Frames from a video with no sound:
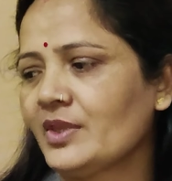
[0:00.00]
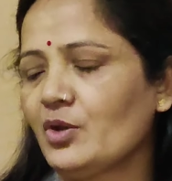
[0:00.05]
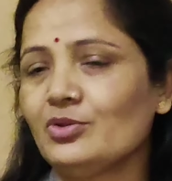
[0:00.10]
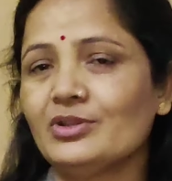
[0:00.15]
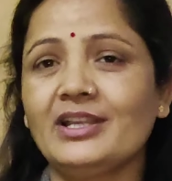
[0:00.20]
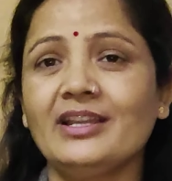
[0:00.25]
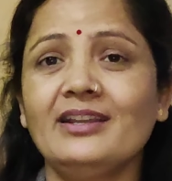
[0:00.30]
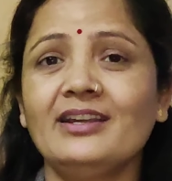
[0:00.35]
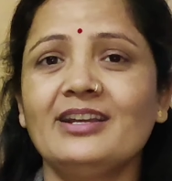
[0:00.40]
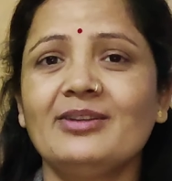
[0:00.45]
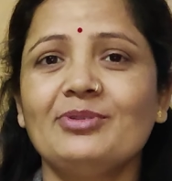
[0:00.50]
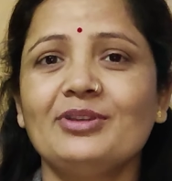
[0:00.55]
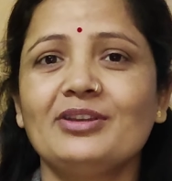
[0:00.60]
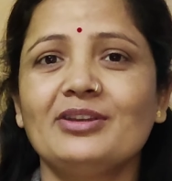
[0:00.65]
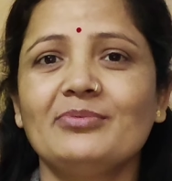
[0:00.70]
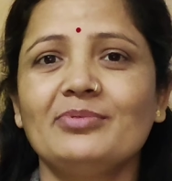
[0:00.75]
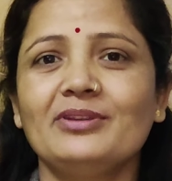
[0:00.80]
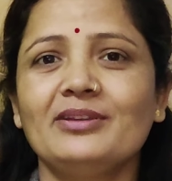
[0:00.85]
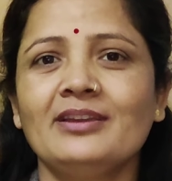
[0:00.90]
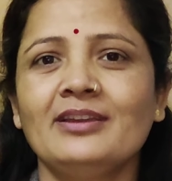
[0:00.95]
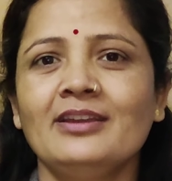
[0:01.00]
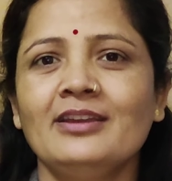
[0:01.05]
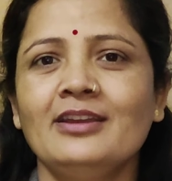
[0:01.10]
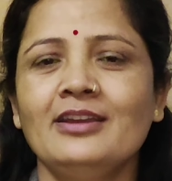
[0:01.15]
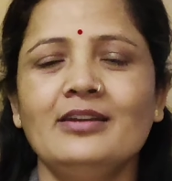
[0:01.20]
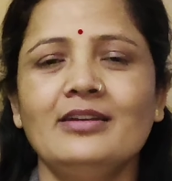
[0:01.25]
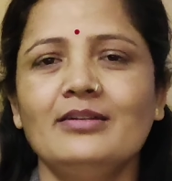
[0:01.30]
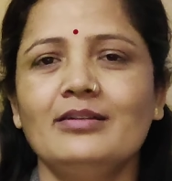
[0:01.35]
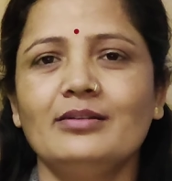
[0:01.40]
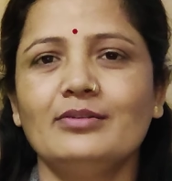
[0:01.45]
होता है ना कभी कभी
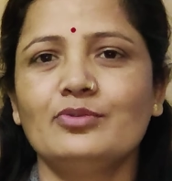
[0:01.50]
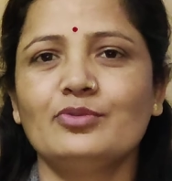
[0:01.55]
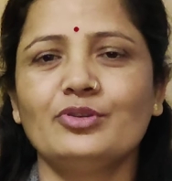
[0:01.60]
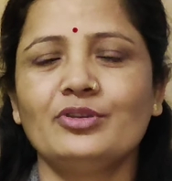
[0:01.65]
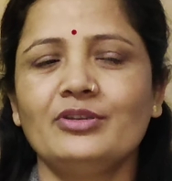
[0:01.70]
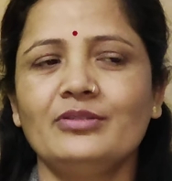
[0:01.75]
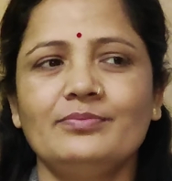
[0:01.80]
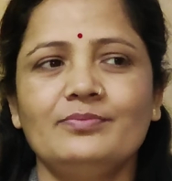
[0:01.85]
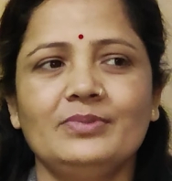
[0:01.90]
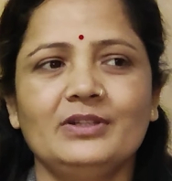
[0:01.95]
आ, कोई